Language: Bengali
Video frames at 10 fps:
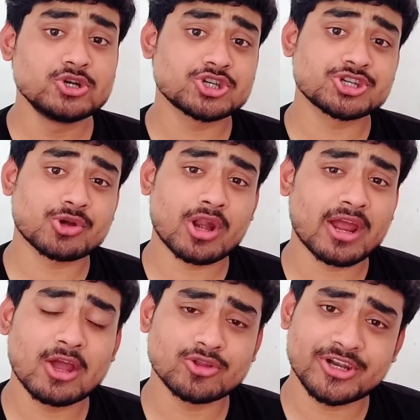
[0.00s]
ভিডিও শেষ
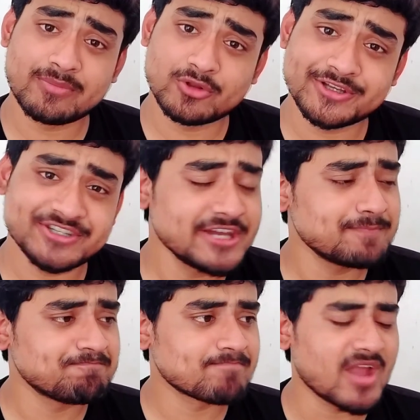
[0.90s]
করার আগে এই কথাটাই বলতে
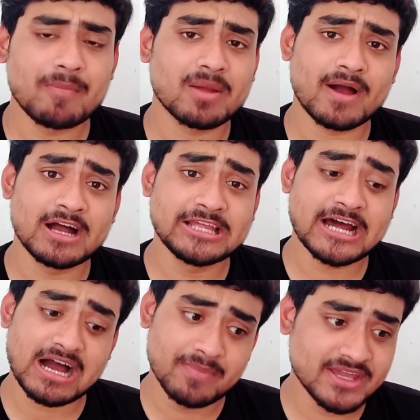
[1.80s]
চাই আমরা
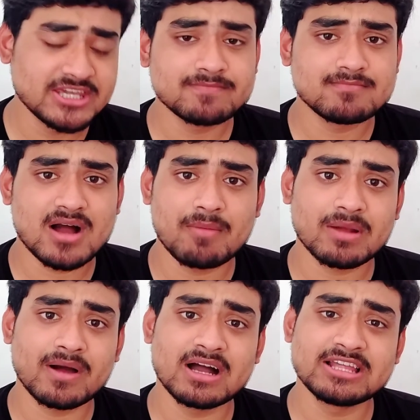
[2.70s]
বাঙালিরা আবেগী
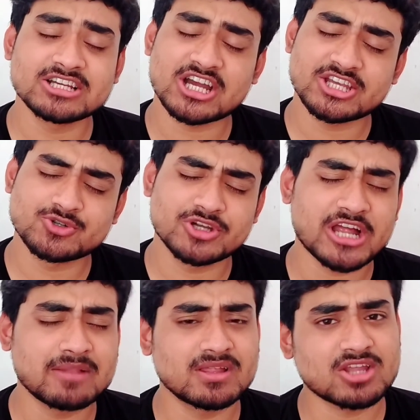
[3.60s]
আমরা বাঙালিরা সাদা
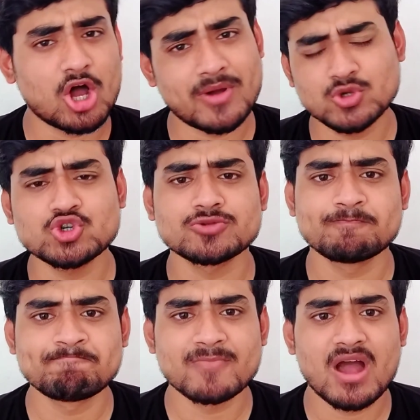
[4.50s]
সুতে ডাল ভাত খাওয়া
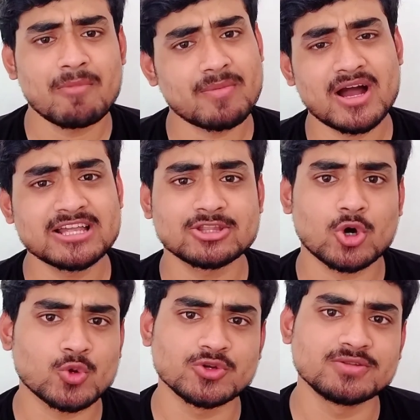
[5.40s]
মানুষ আমরা
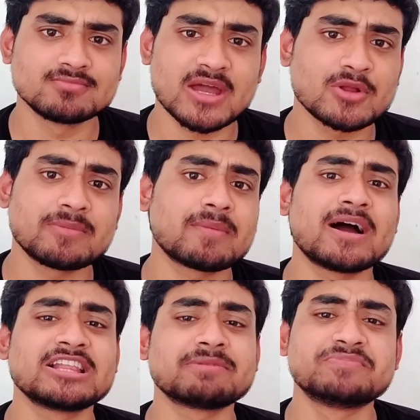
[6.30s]
বাঙালিরা দরদি তাই বলে
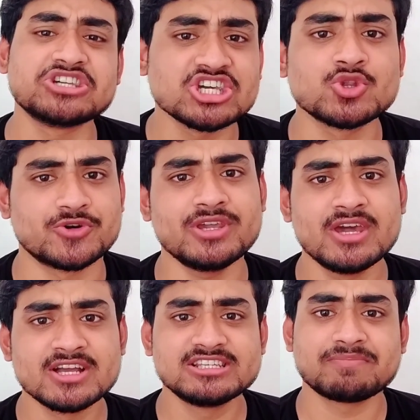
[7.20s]
আমরা বাঙালিরা বেশি
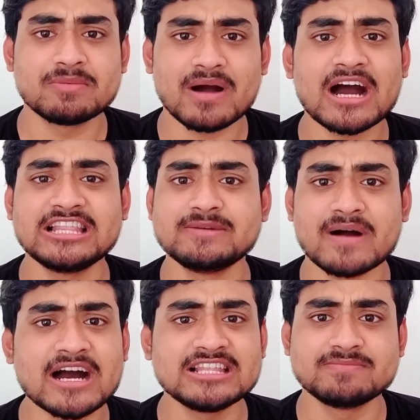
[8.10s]
নই যে আপনি
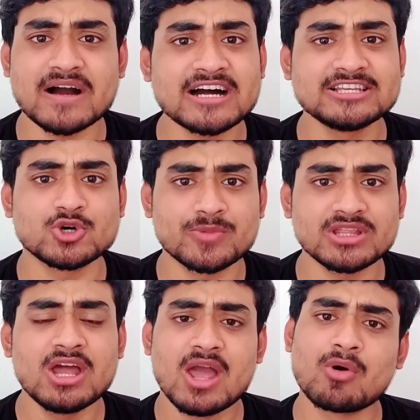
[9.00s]
বাঙালি বাঙালি বাঙালি
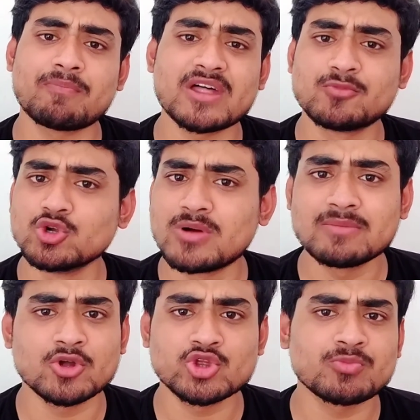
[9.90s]
করবেন এবং আপনার
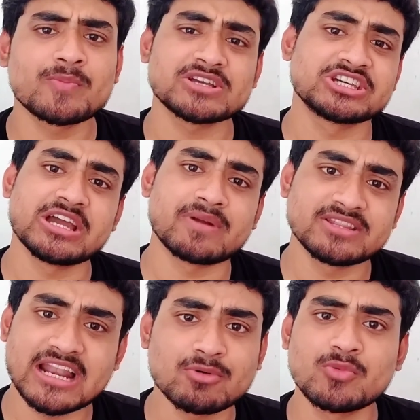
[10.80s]
ভুলভাল মন্তব্যের পাশে
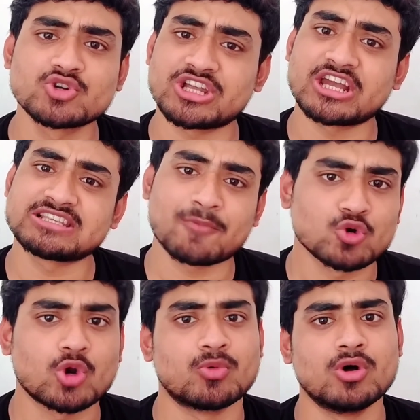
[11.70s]
গিয়ে আমরা দাঁড়াবো এবং সেটাকে
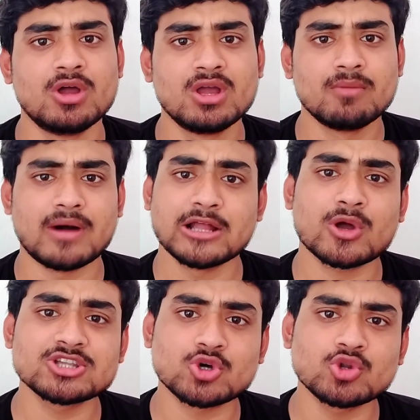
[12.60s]
সাপোর্ট করবো
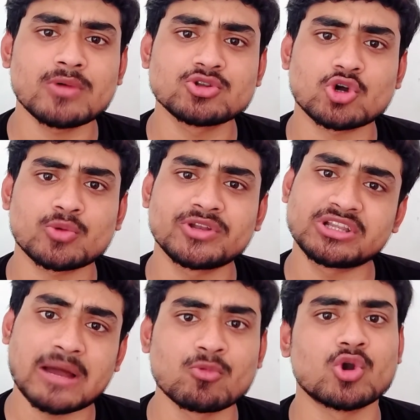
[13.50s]
ভালো কাজ করবে মানুষ
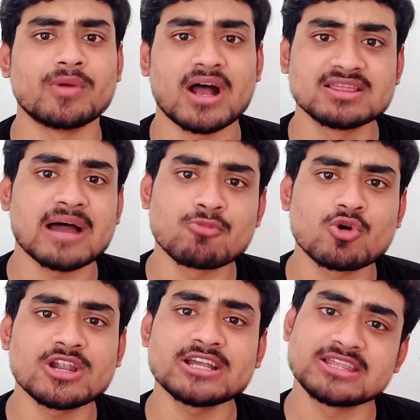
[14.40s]
অটোমেটিক নাম করবে আর
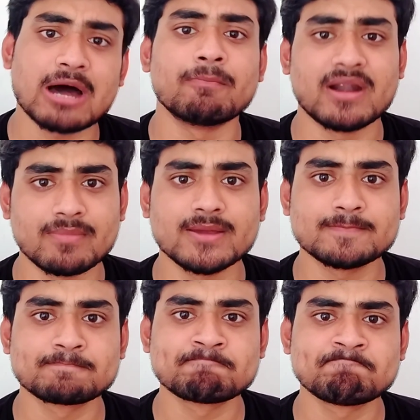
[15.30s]
নাম করলে দাম
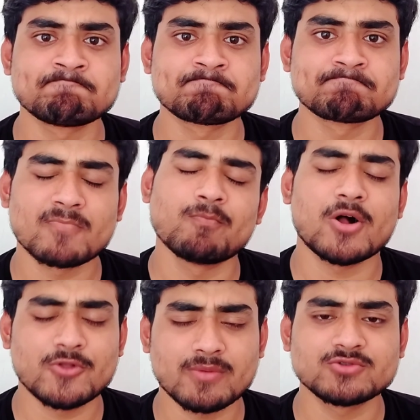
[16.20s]
বাড়বে
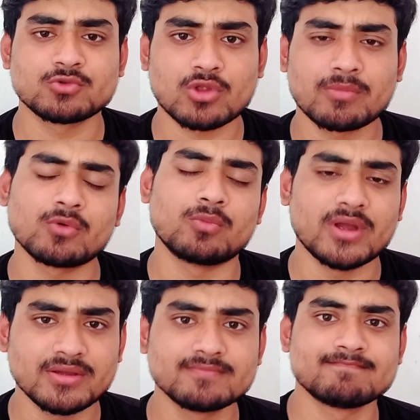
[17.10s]
ভালো থাকবেন সুস্থ
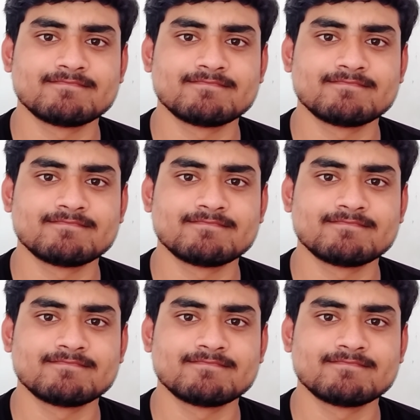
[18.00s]
থাকবেন গুড